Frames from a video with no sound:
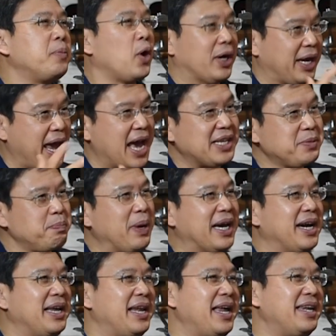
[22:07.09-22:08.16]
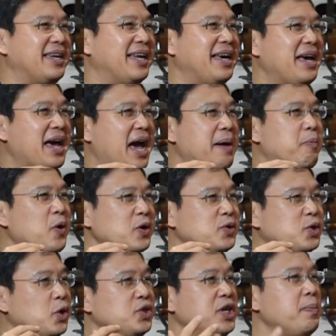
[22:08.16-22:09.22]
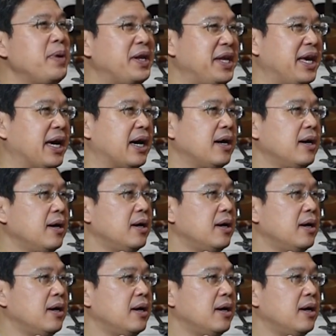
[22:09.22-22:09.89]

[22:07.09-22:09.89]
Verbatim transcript: บล็อดแคสต์ไม่เคยเล่นไอ้พวกโซเชียลมีเดีย